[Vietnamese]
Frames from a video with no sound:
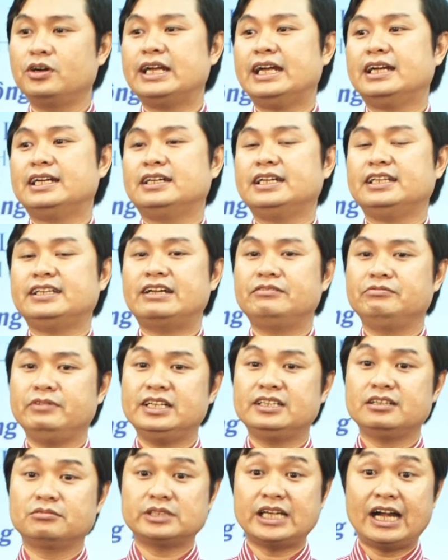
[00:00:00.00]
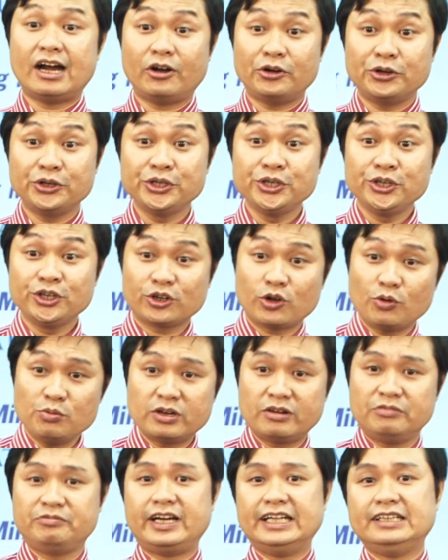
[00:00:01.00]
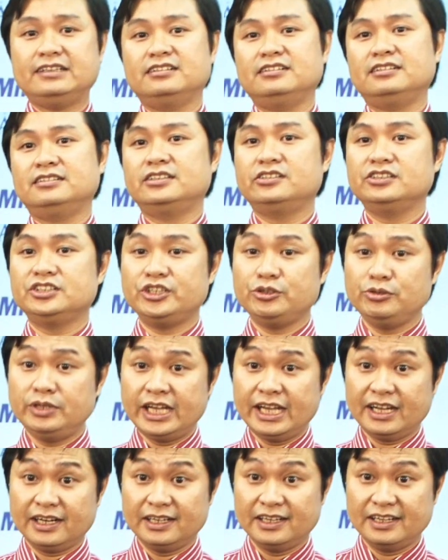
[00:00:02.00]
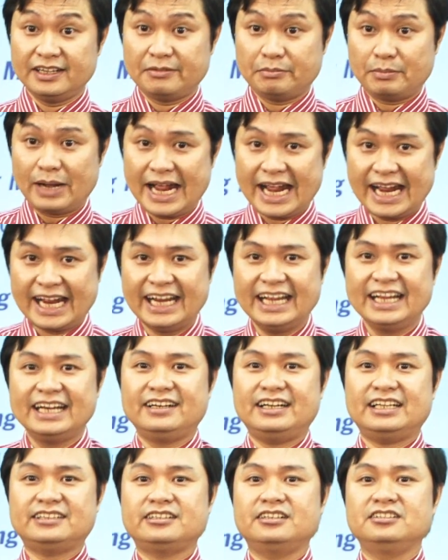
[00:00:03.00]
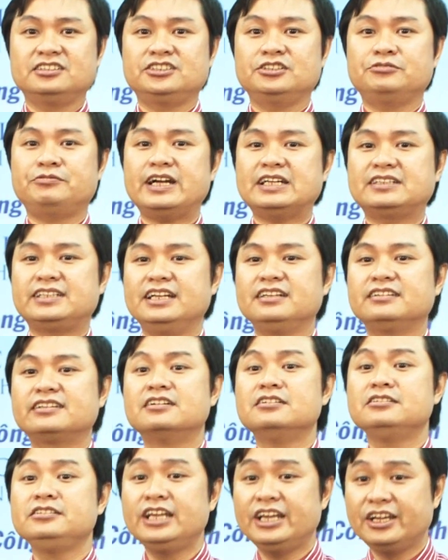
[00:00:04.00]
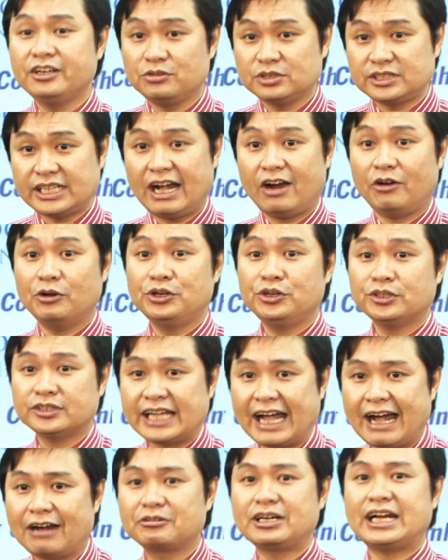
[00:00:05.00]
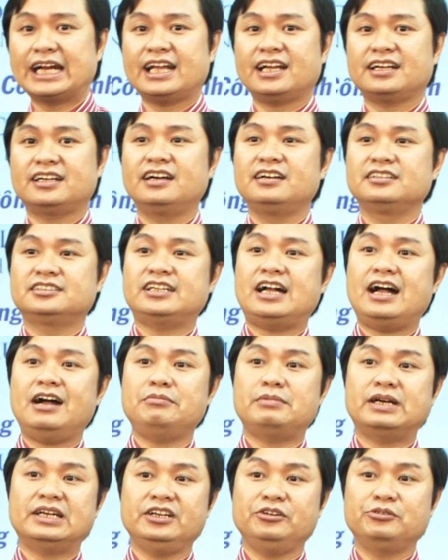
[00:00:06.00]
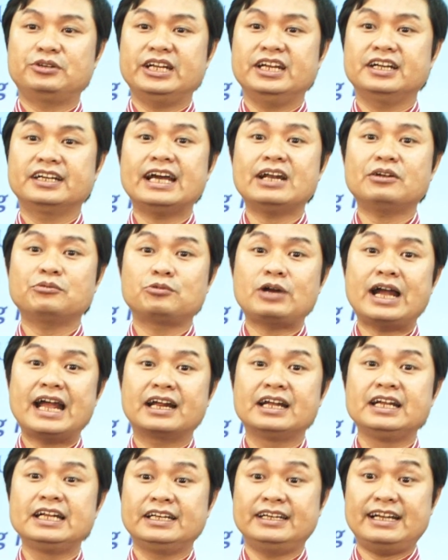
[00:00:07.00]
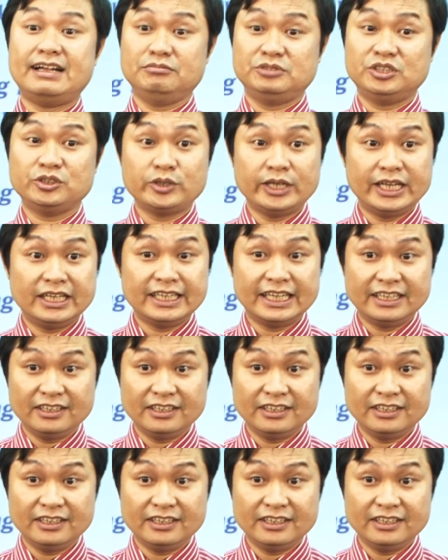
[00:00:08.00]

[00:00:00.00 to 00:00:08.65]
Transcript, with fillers: các cái thành viên trong xã hội cũng không phải từ lực lượng siêu nhiên mà là từ sự phát triển tự nhiên của xã hội nó tạo ra các cơ sở và điều kiện khách quan làm xuất hiện nhà